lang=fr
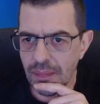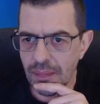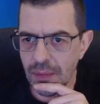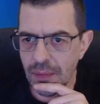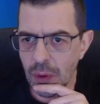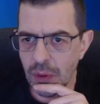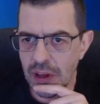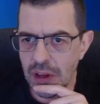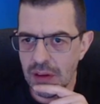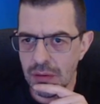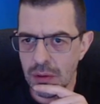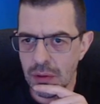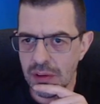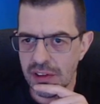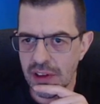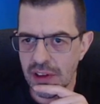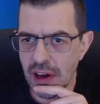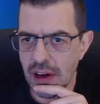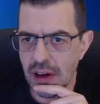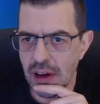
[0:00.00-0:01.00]
on a vu
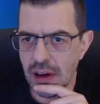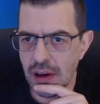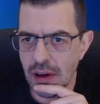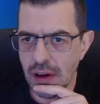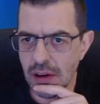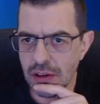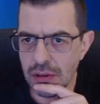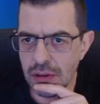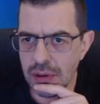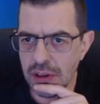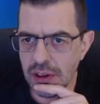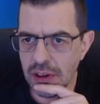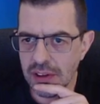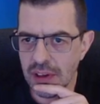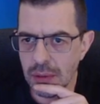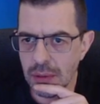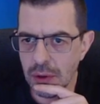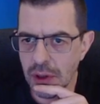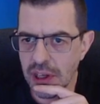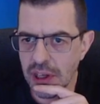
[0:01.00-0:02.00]
ça. Ensuite en
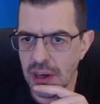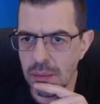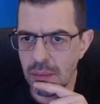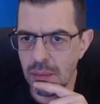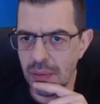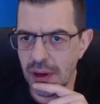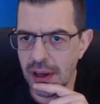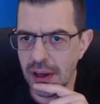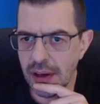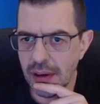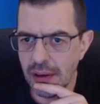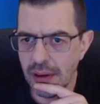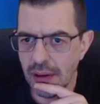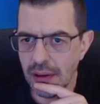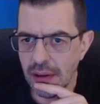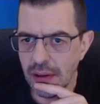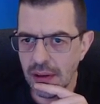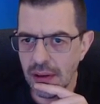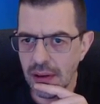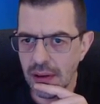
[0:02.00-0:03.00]
termes de gameplay,
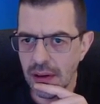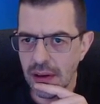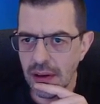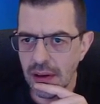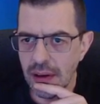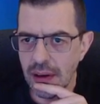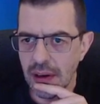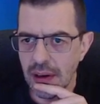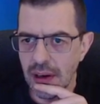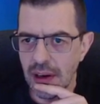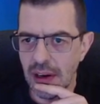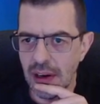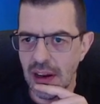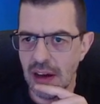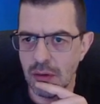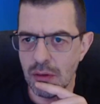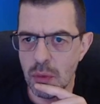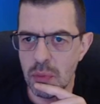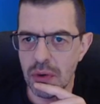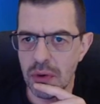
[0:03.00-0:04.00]
Là,
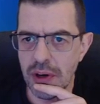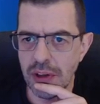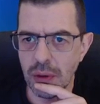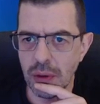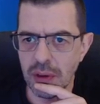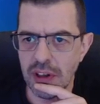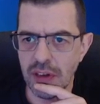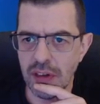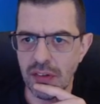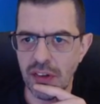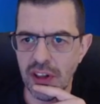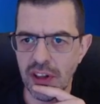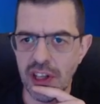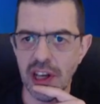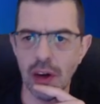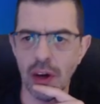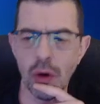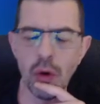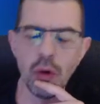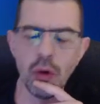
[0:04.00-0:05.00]
vous pouvez donc
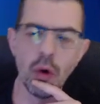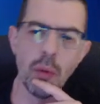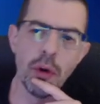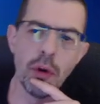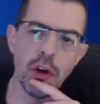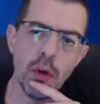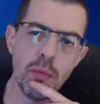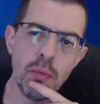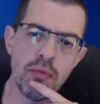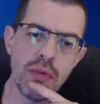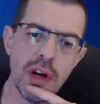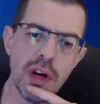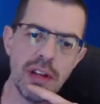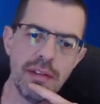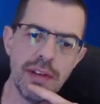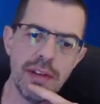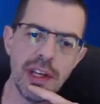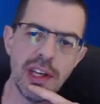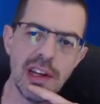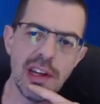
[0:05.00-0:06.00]
définir le nombre de points de
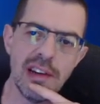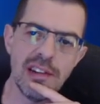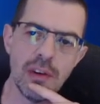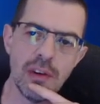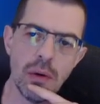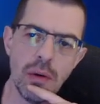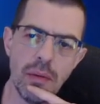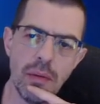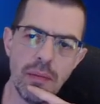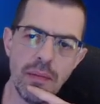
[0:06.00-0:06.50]
vie qu'ils ont.